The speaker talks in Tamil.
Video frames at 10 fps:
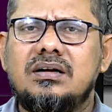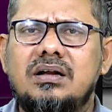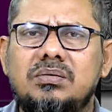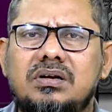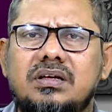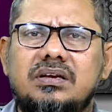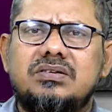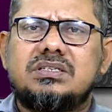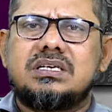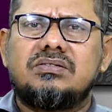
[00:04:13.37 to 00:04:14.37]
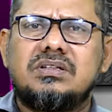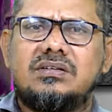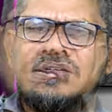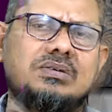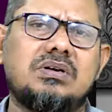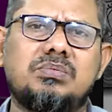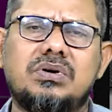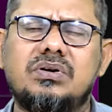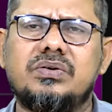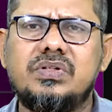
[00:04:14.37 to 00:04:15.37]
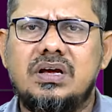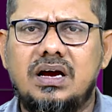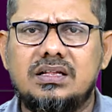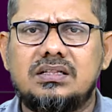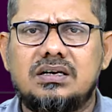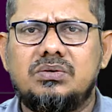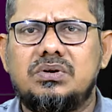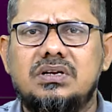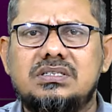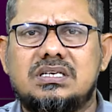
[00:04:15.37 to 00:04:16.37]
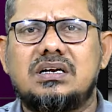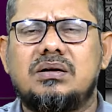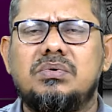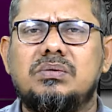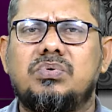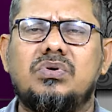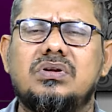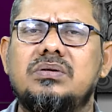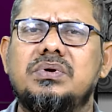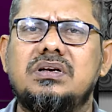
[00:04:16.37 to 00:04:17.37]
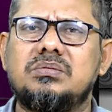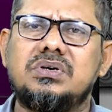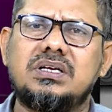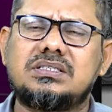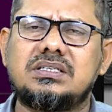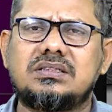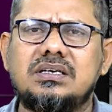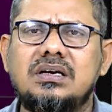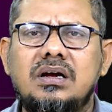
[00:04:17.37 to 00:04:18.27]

அது நீர்வீழ்ச்சியை வந்து கவர் பண்ணோம் அதை தங்களுடைய இன்ஸ்டாகிராமில் போடணும் என்று முயற்சித்து